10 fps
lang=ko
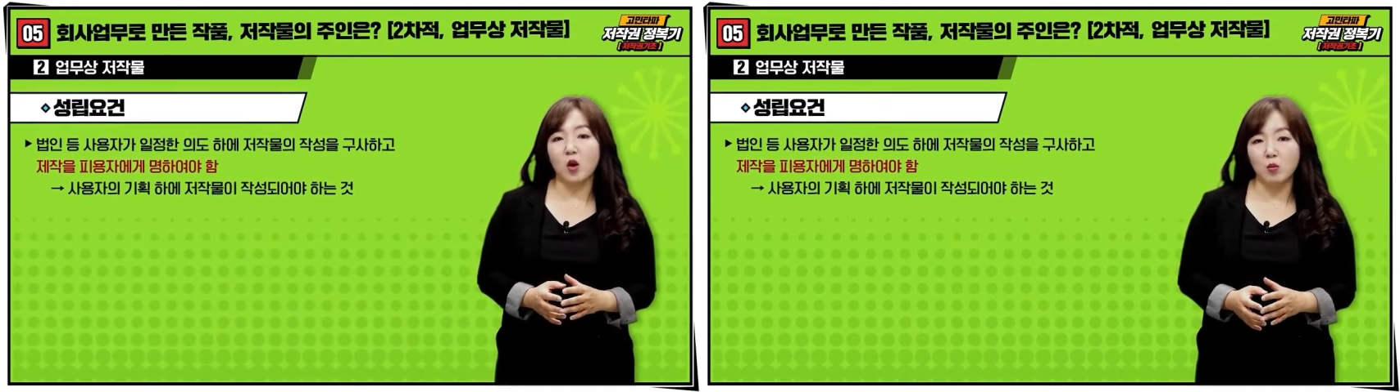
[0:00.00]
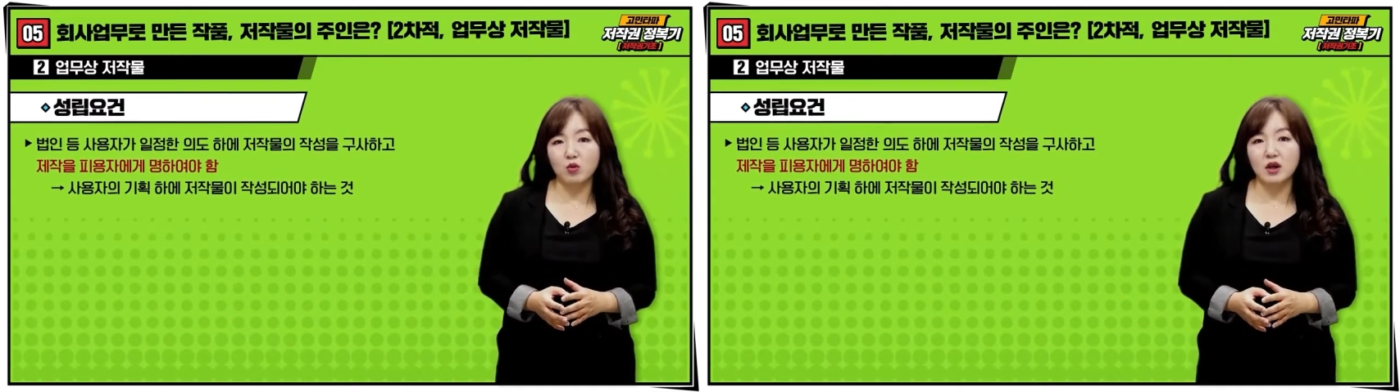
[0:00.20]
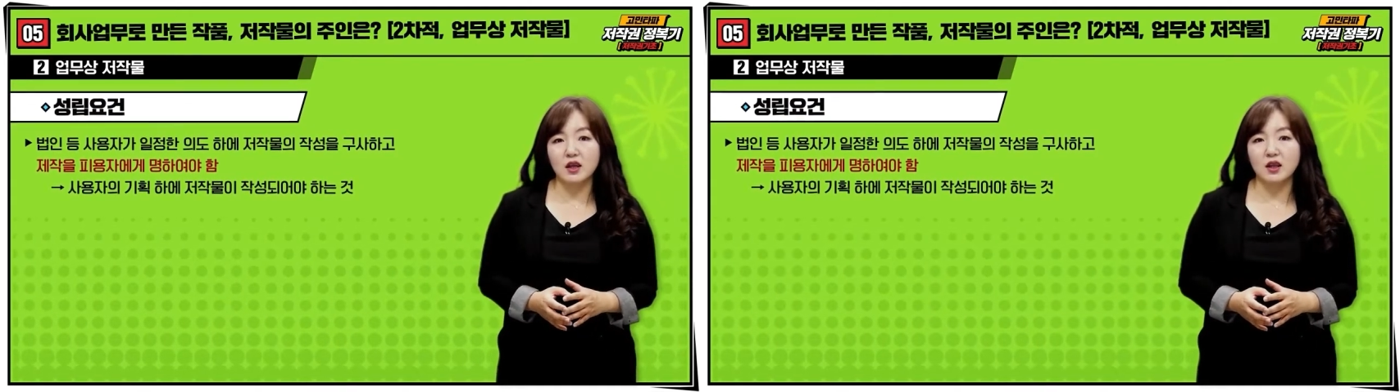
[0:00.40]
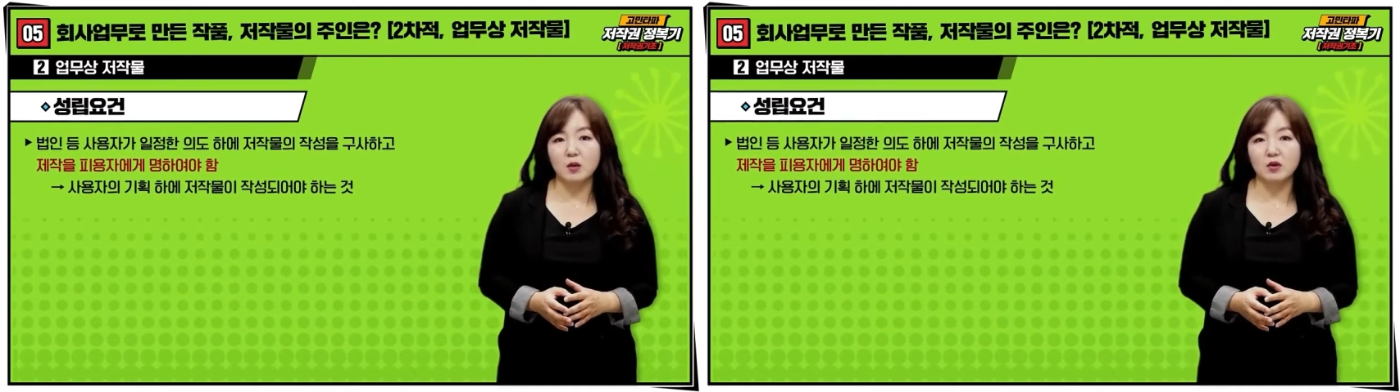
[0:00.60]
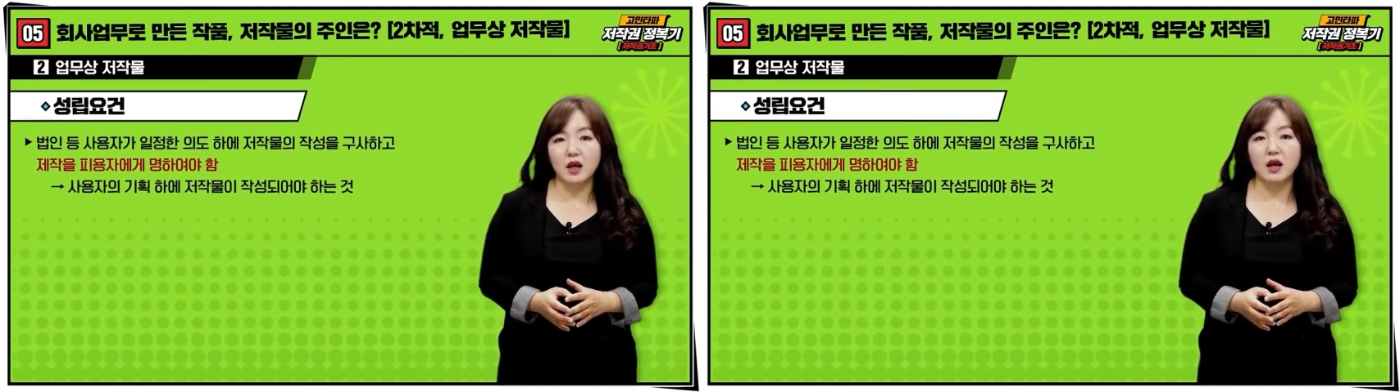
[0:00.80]
업무이기
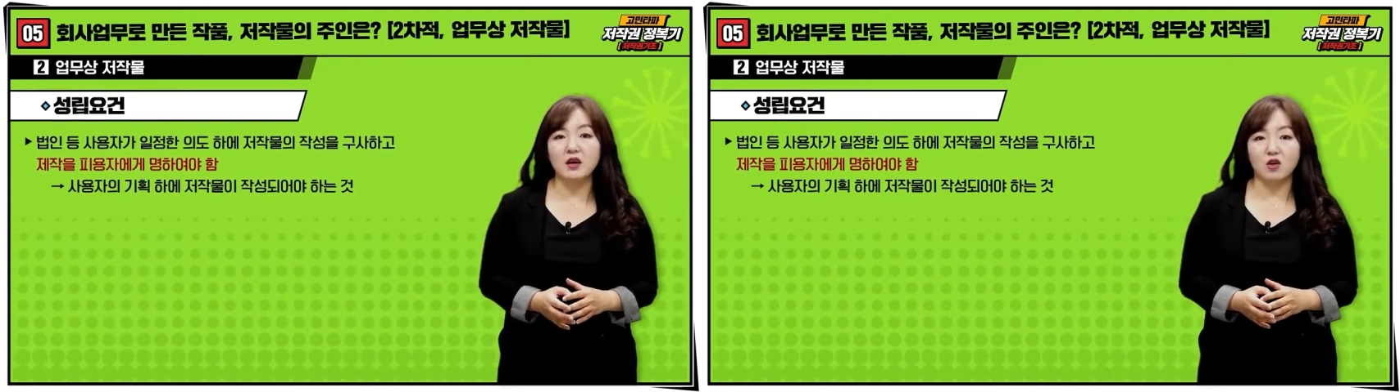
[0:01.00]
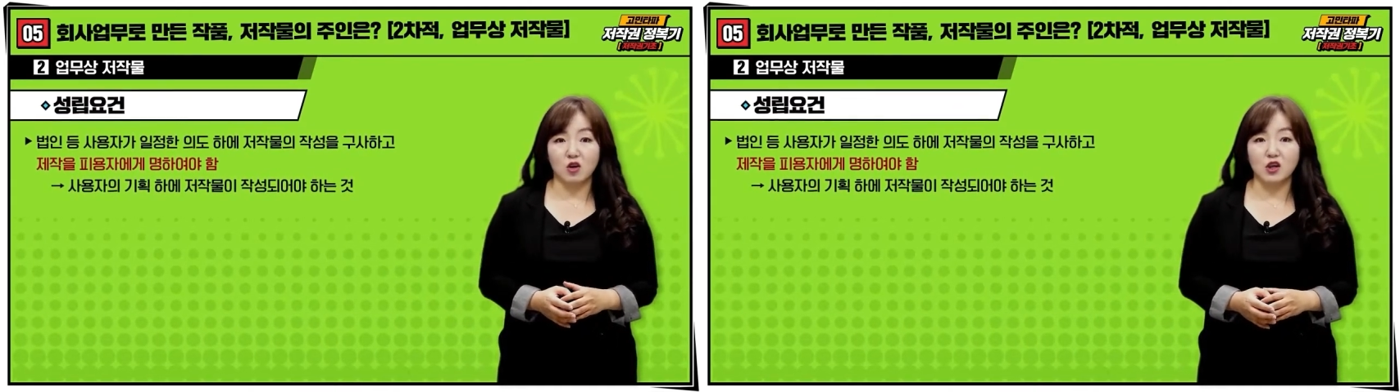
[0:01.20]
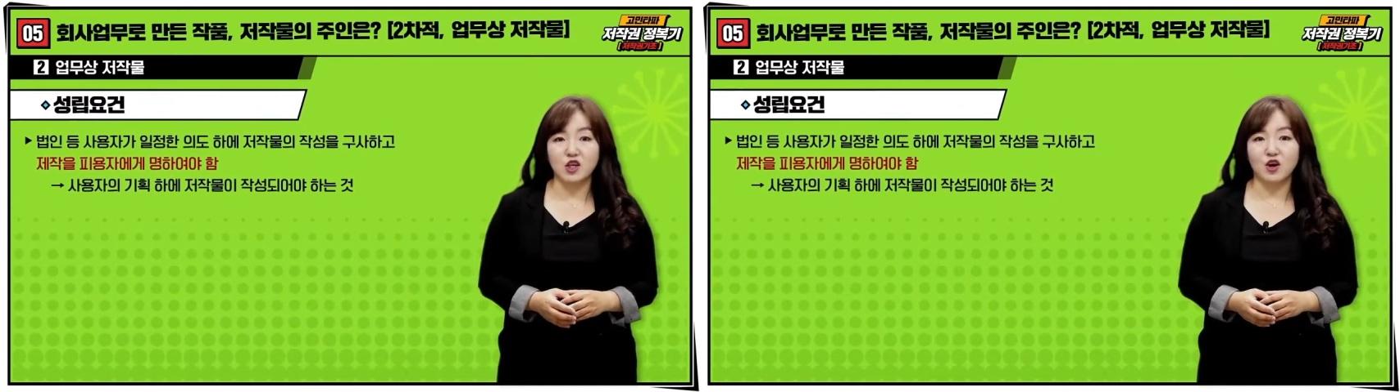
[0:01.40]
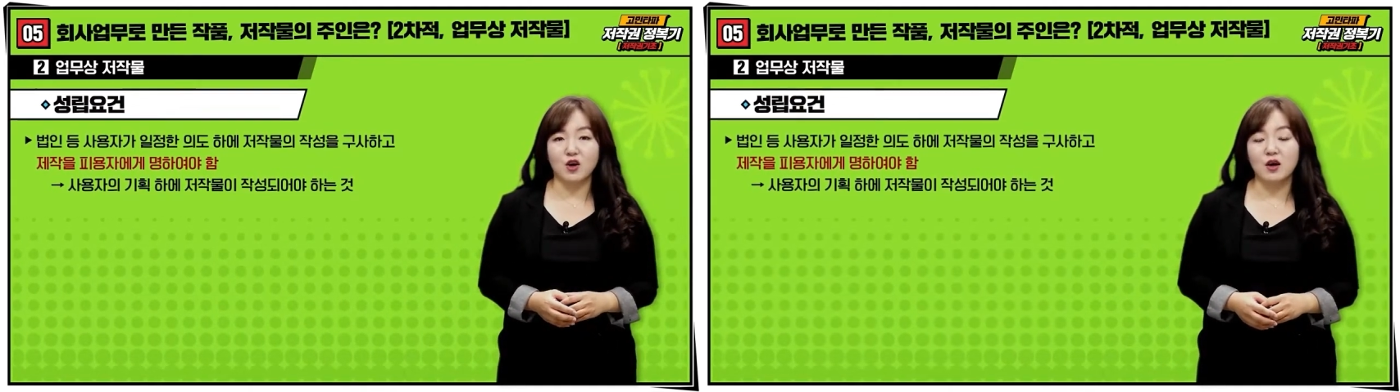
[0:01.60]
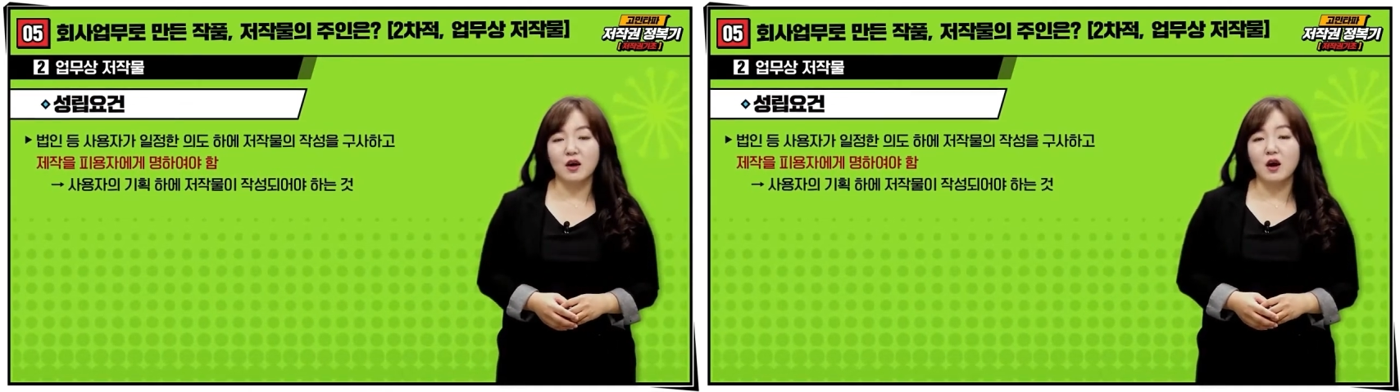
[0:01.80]
때문에 그런 거죠.
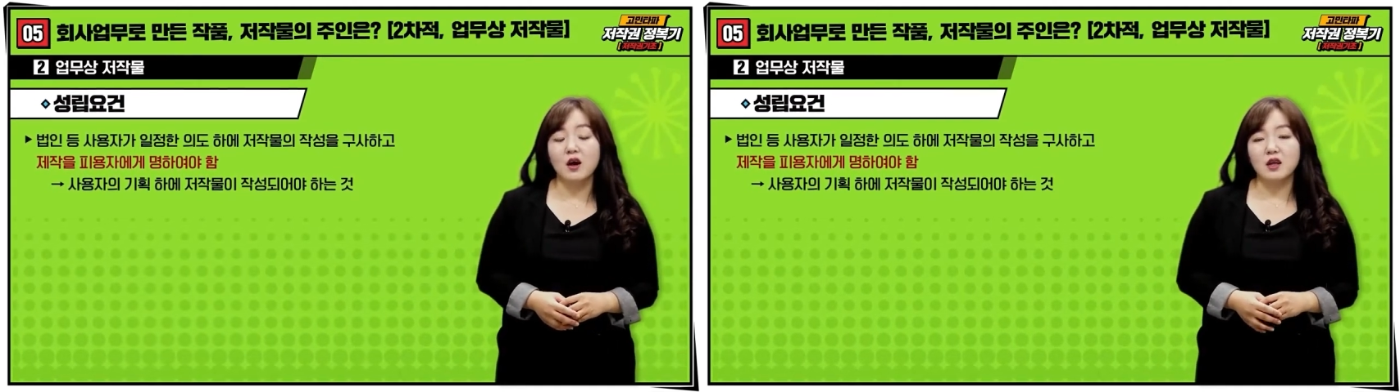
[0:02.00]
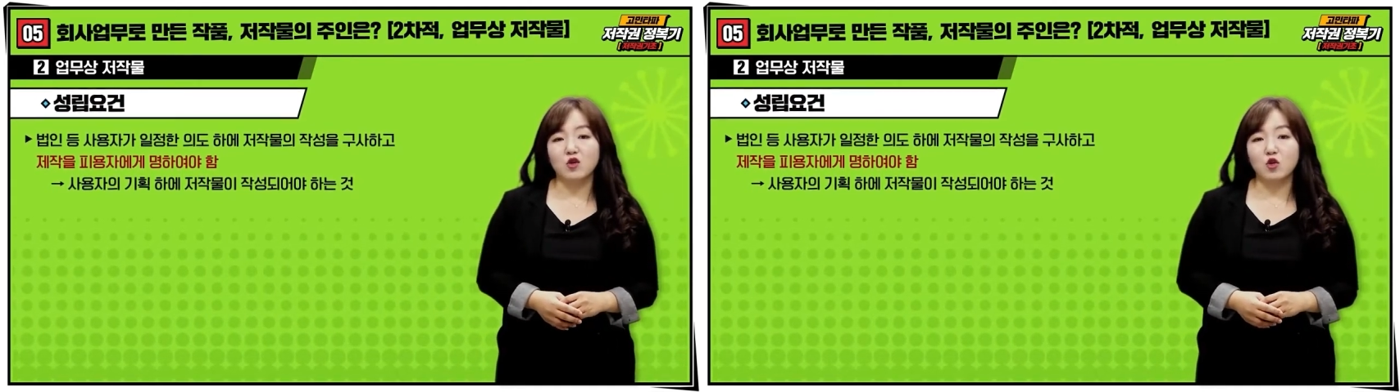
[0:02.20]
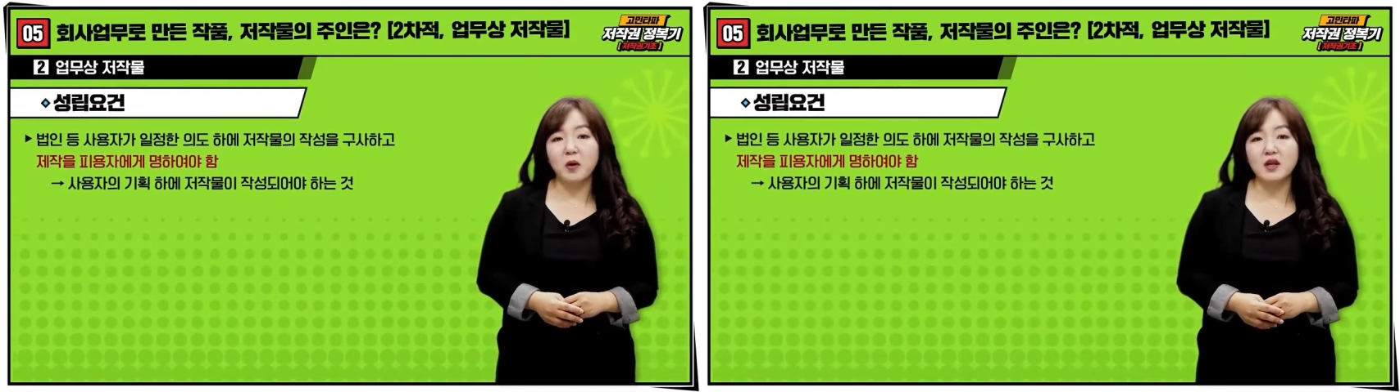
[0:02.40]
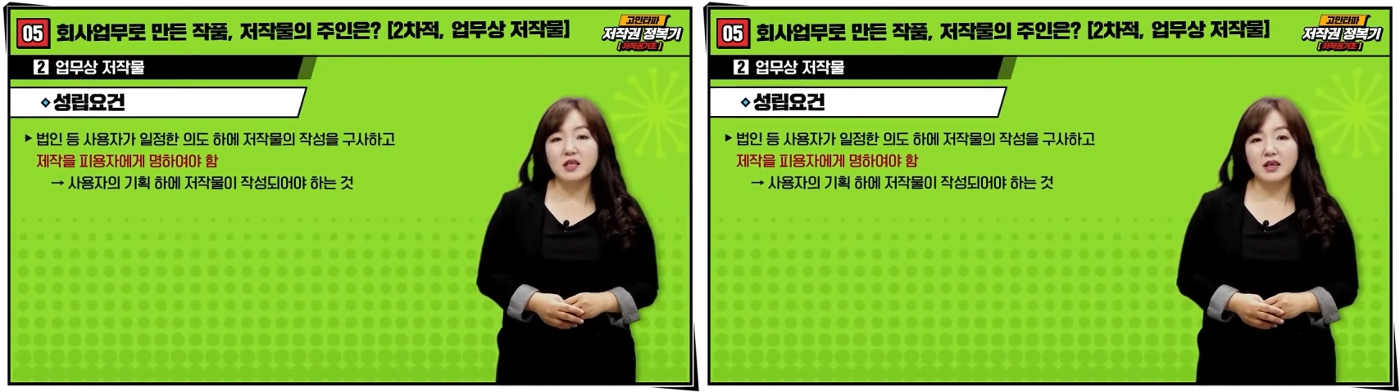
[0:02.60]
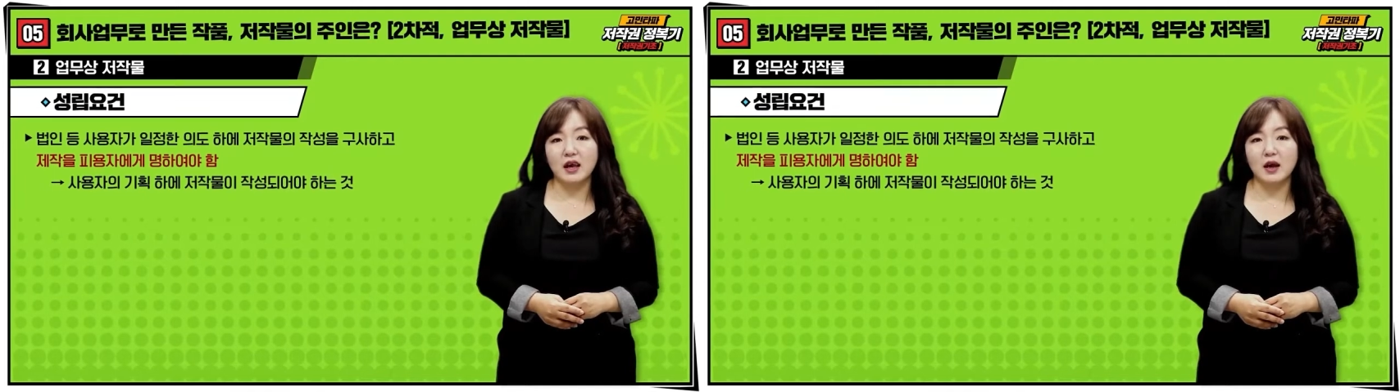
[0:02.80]
자, 두
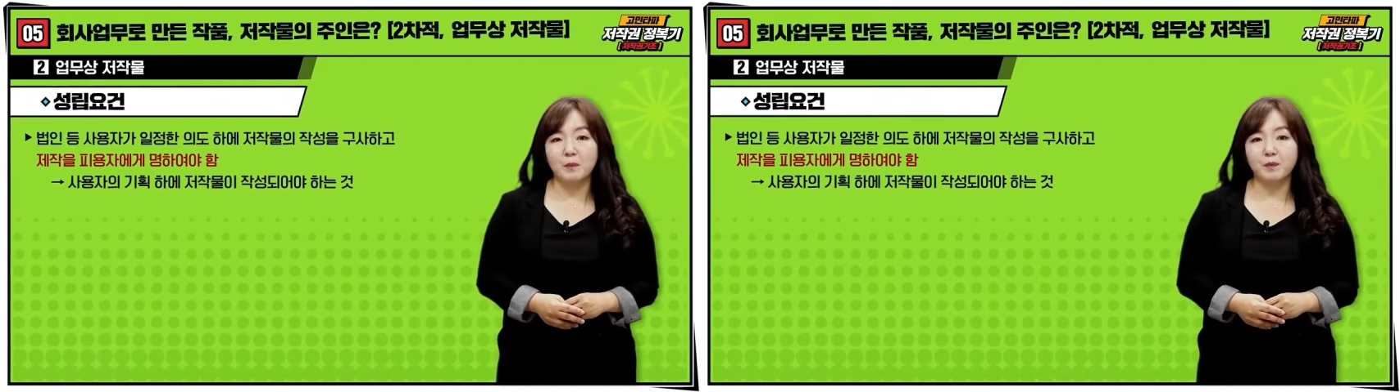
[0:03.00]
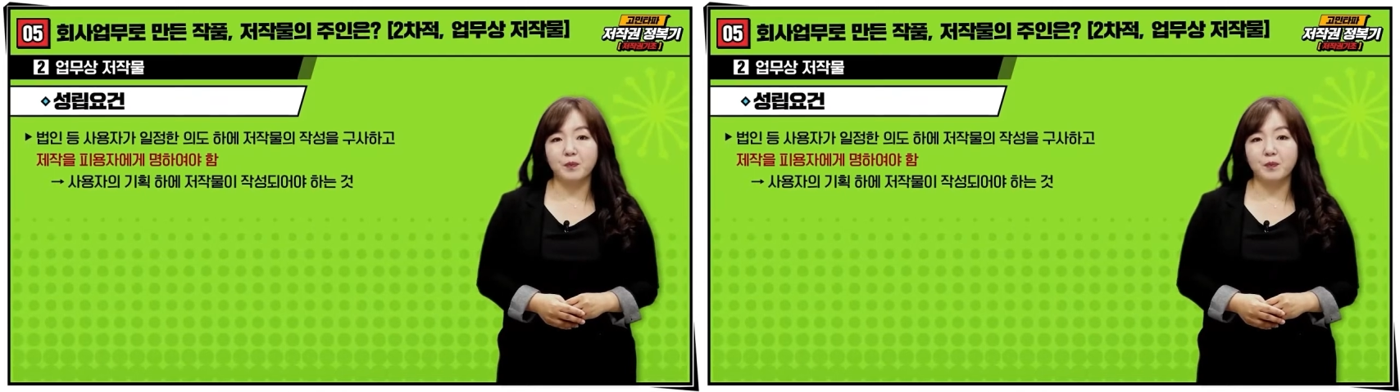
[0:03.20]
번째,